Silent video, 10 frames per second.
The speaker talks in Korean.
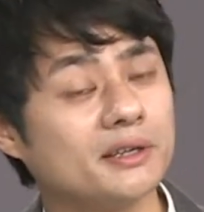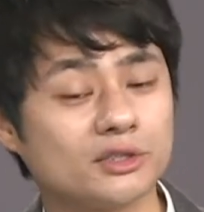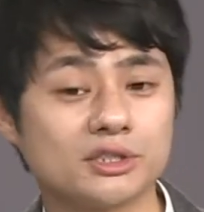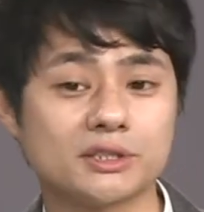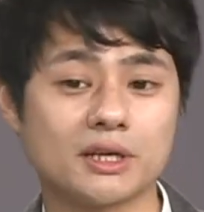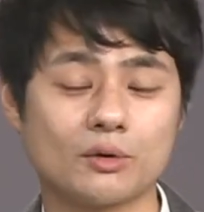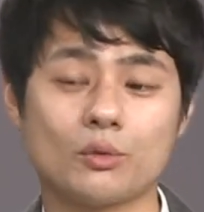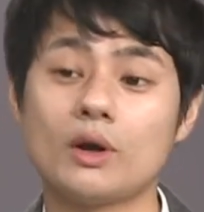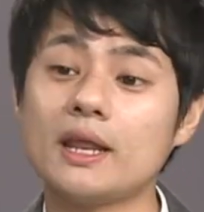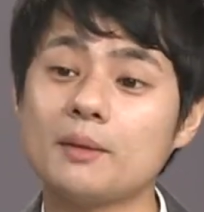이러시는데
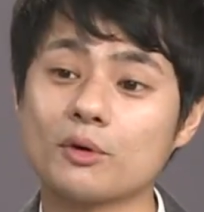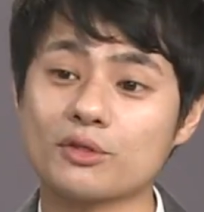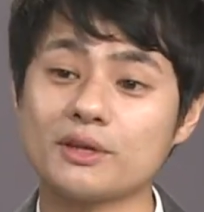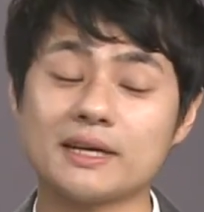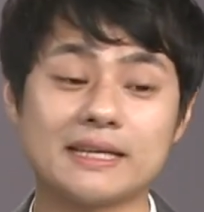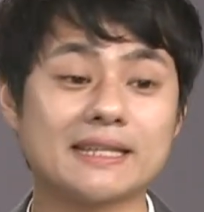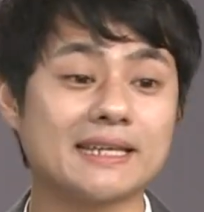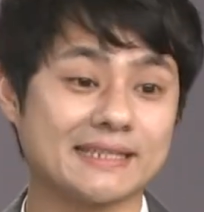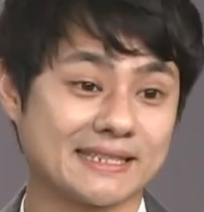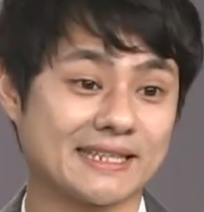원래 목소리가 이랬다
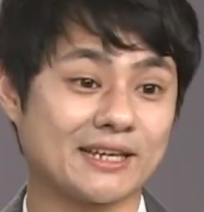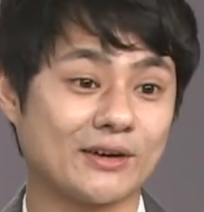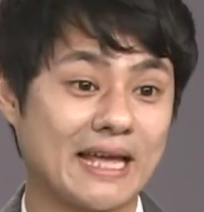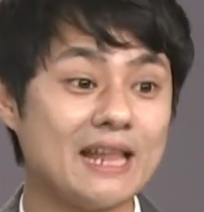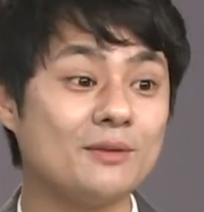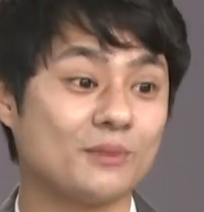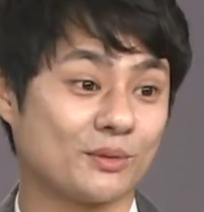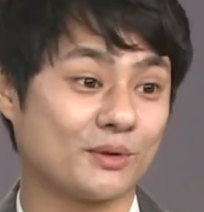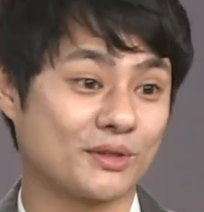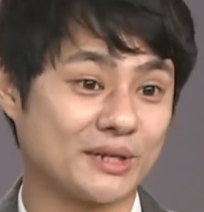그랬잖아요. 헬륨
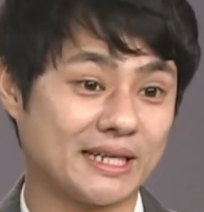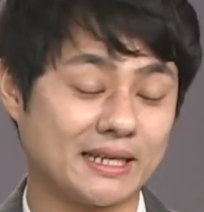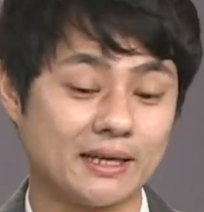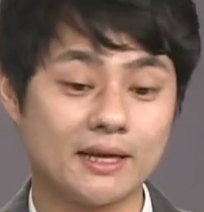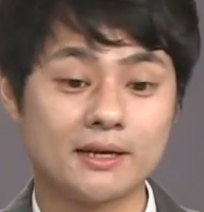먹은 목소리.